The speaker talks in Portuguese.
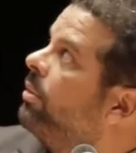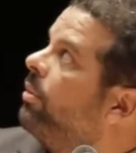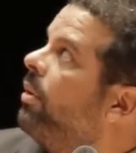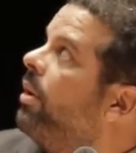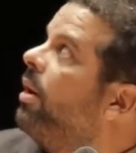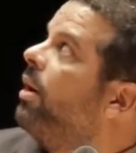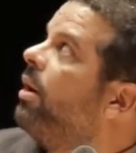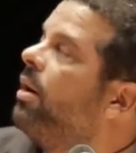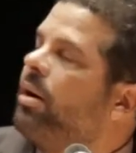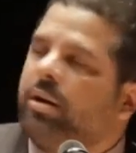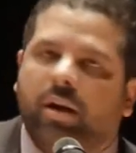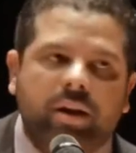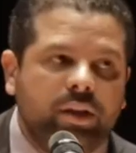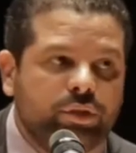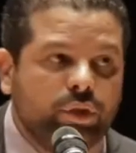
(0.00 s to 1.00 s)
né, a,
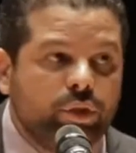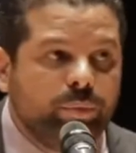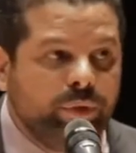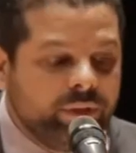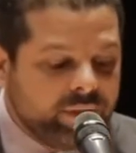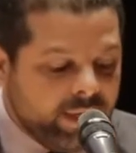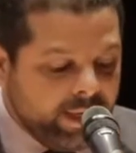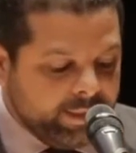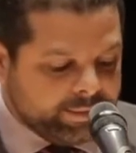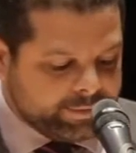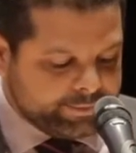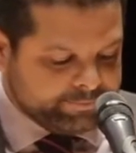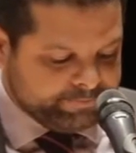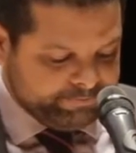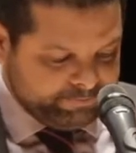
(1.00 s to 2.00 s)
a, lei de
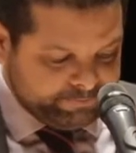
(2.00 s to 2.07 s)
2003.